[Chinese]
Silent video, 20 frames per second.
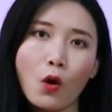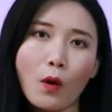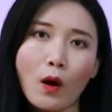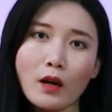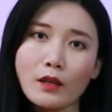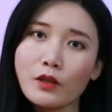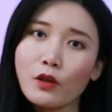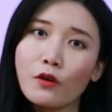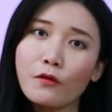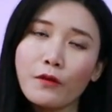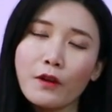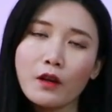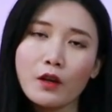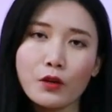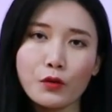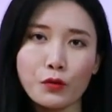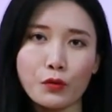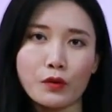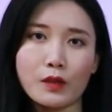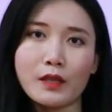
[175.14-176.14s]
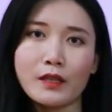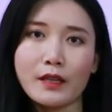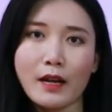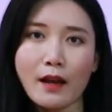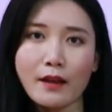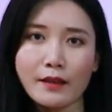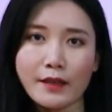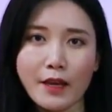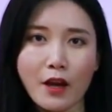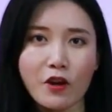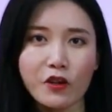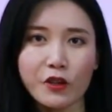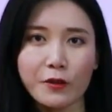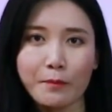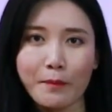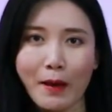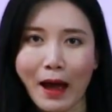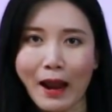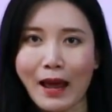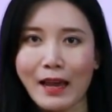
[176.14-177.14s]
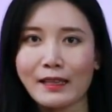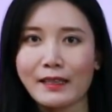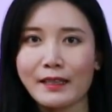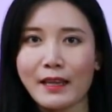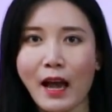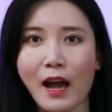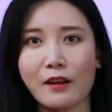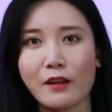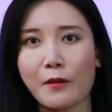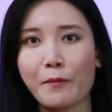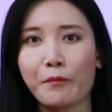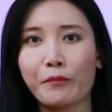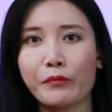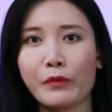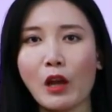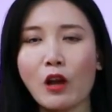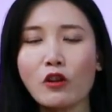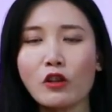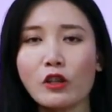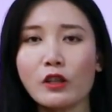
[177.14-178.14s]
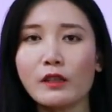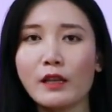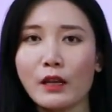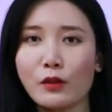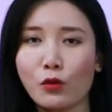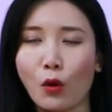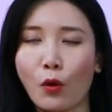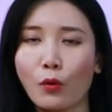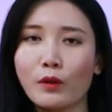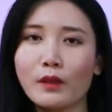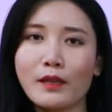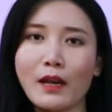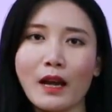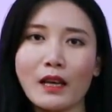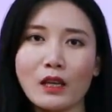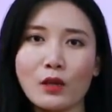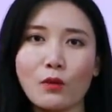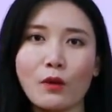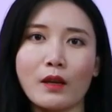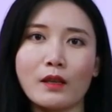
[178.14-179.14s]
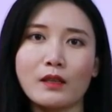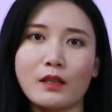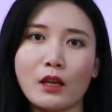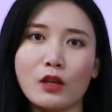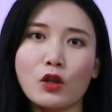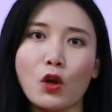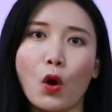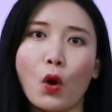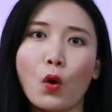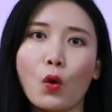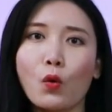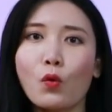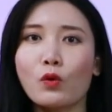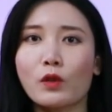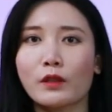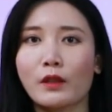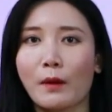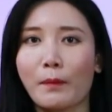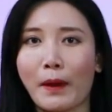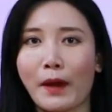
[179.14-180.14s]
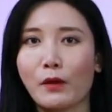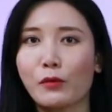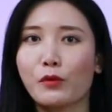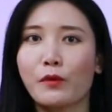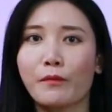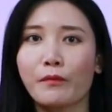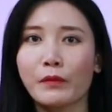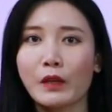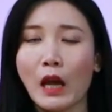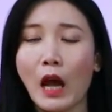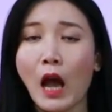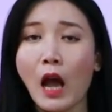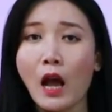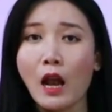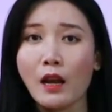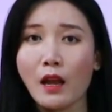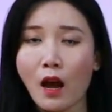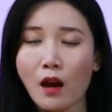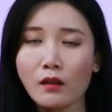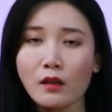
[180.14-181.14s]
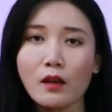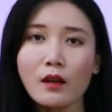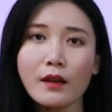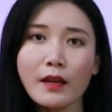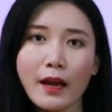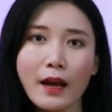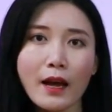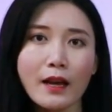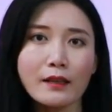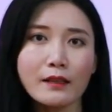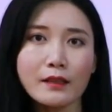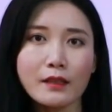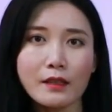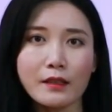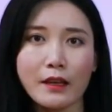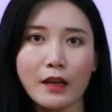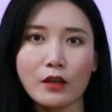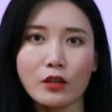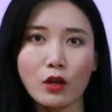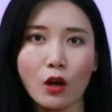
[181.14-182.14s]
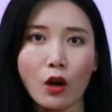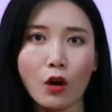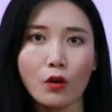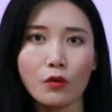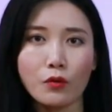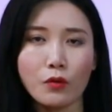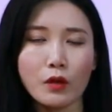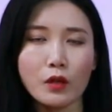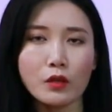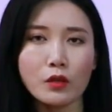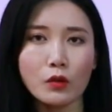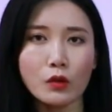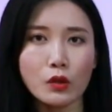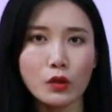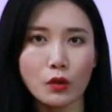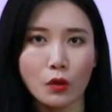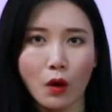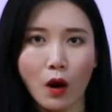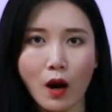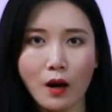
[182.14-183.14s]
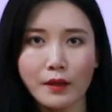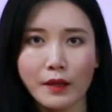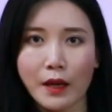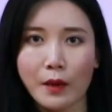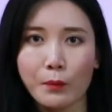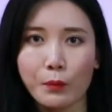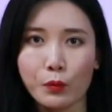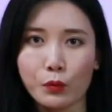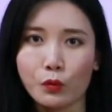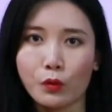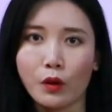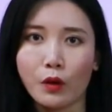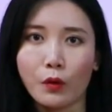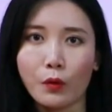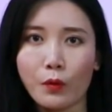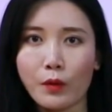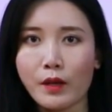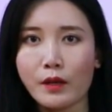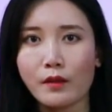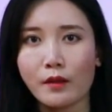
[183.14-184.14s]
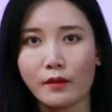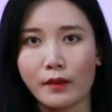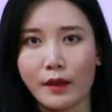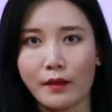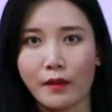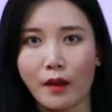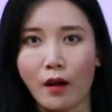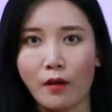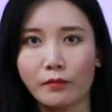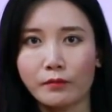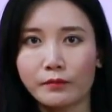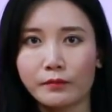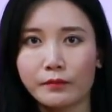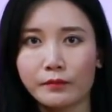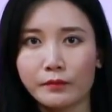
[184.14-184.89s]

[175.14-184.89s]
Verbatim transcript: 黄秀芬和许金山一样是马来西亚人，当时在同一家医院接受护士的培训。两个人恋爱四年之后，于一九九二年步入了婚姻的殿堂。